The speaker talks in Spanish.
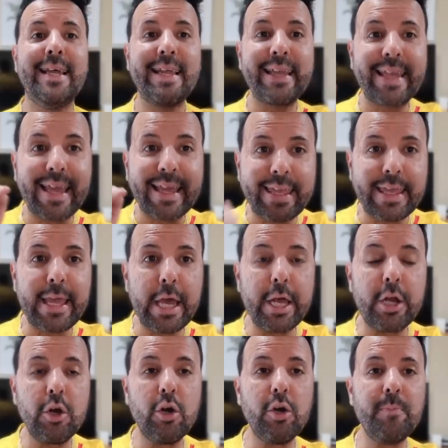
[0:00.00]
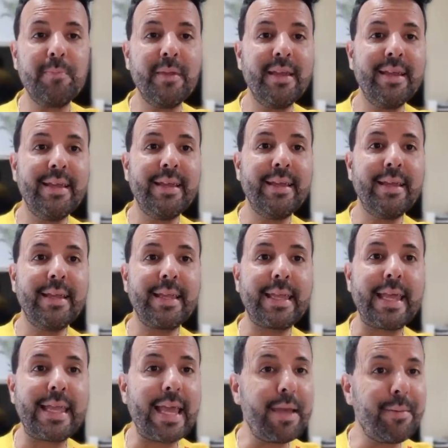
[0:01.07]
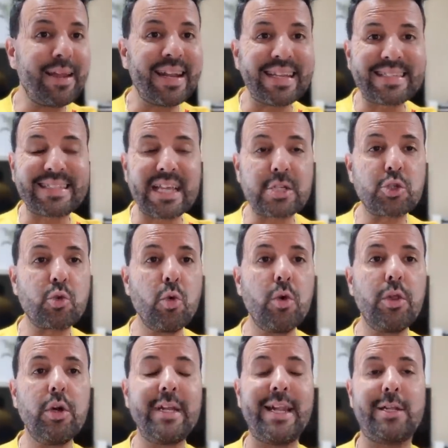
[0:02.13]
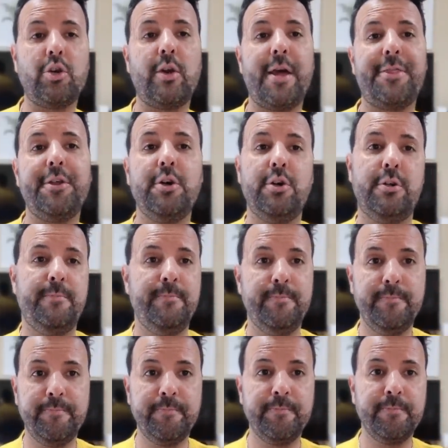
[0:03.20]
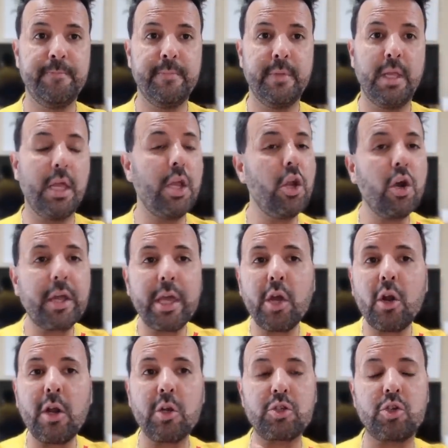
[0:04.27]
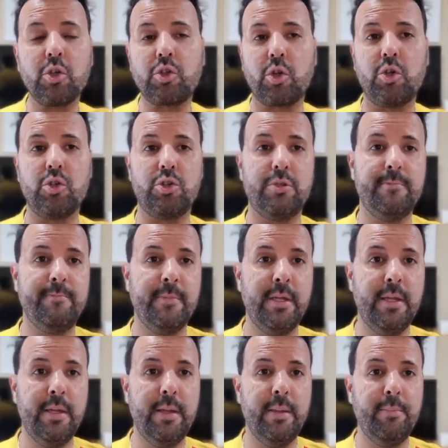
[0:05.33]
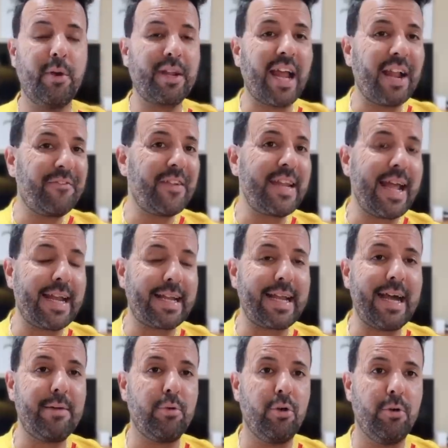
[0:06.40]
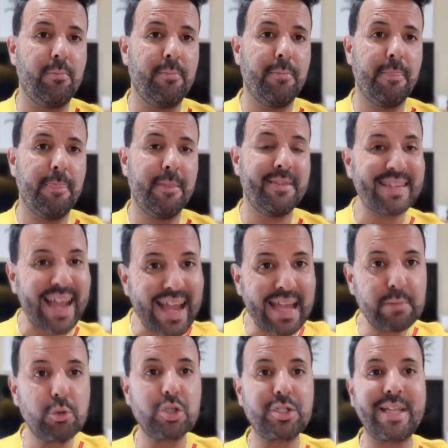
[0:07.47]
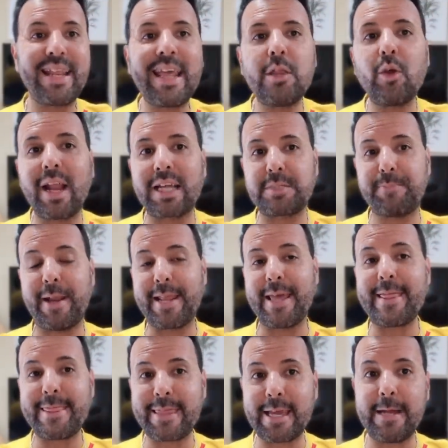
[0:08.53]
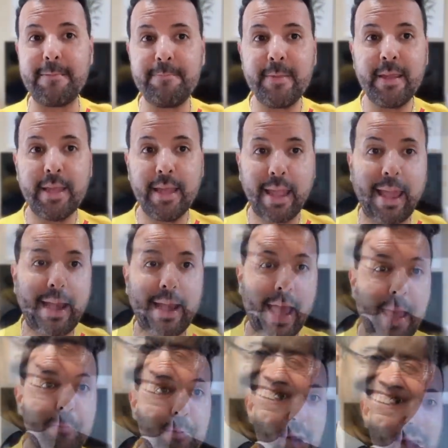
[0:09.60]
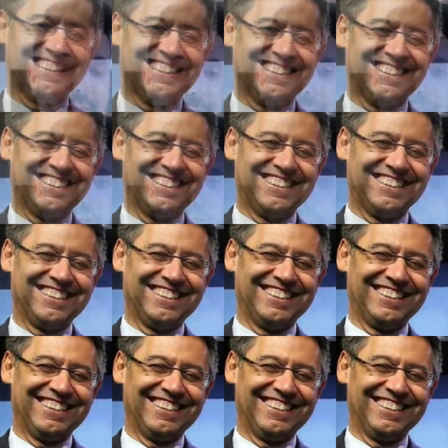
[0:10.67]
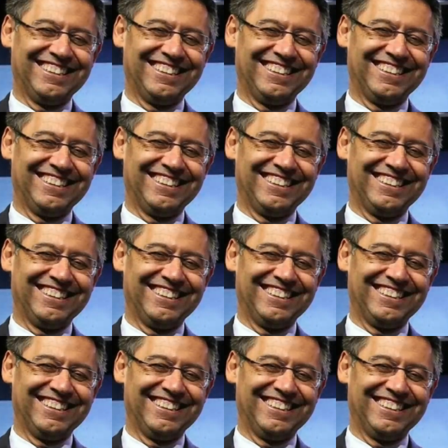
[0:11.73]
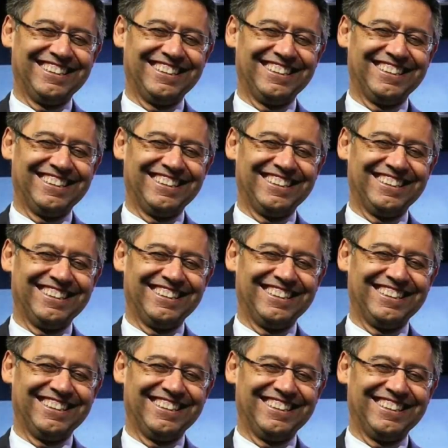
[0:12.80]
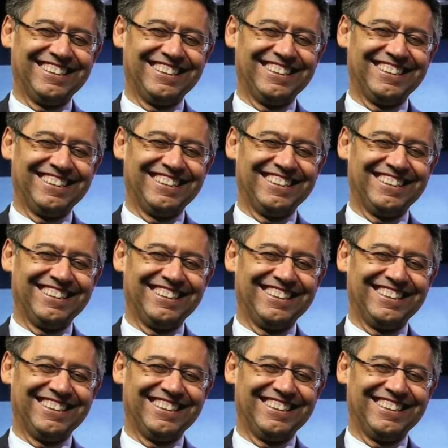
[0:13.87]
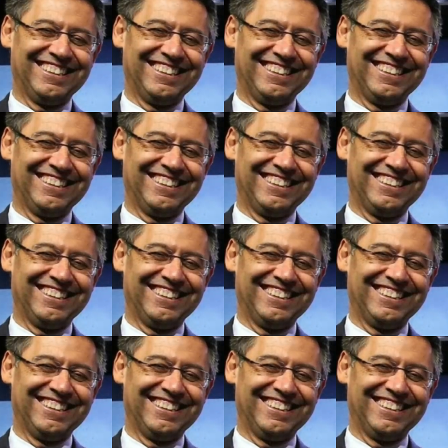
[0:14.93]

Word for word: que quiero que lleven este escudo en el corazón. Y no quiero a los otros. Porque al fin y al cabo, ya hemos tenido la experiencia en la época de Bartomeu de jugadores que han jugado solamente por dinero.